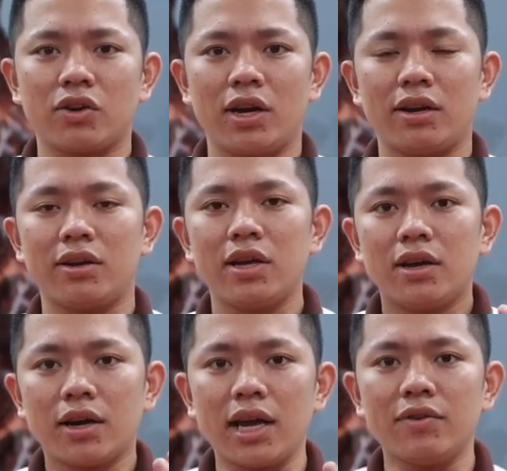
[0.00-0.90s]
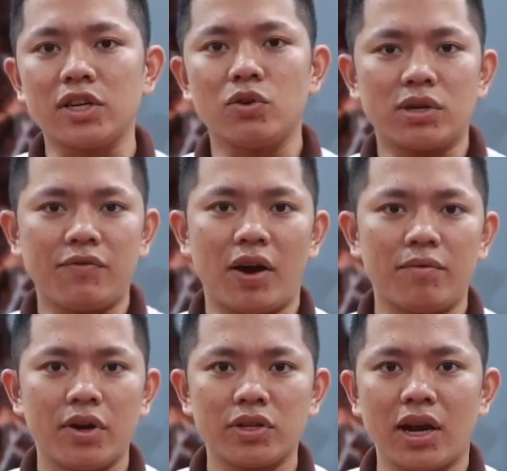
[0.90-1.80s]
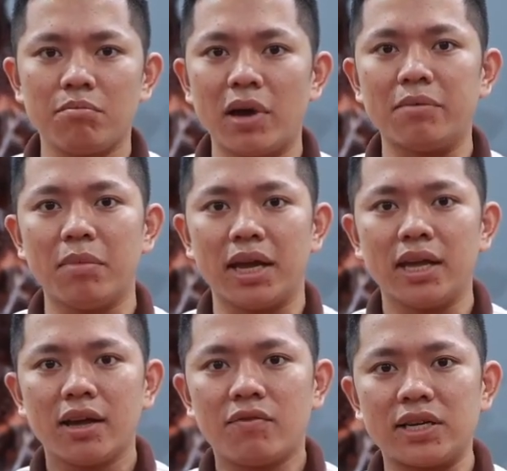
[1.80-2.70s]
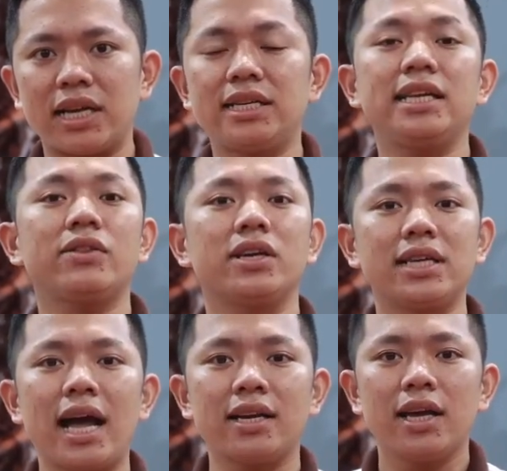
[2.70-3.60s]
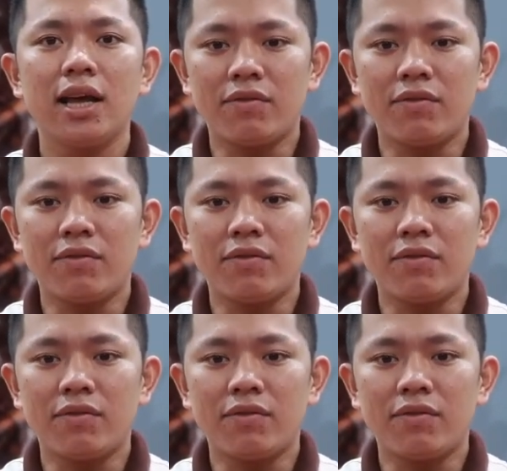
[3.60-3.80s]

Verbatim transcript: cho nên là khi mà sử dụng sản phẩm nó rất là bền bỉ và giá trị theo thời gian.